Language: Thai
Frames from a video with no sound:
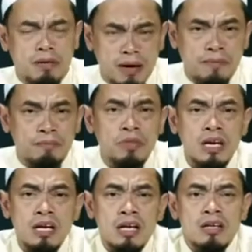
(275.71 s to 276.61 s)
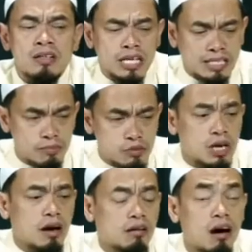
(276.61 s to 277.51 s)
มากๆจะทำซอ
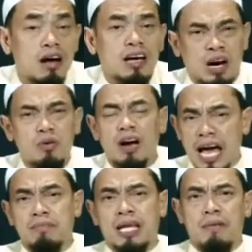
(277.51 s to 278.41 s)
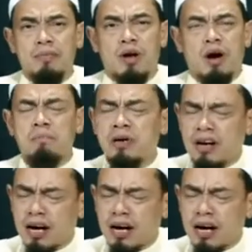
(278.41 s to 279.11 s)
ดะกอฮ์เขายังแอบทำพี่น้องเพื่อ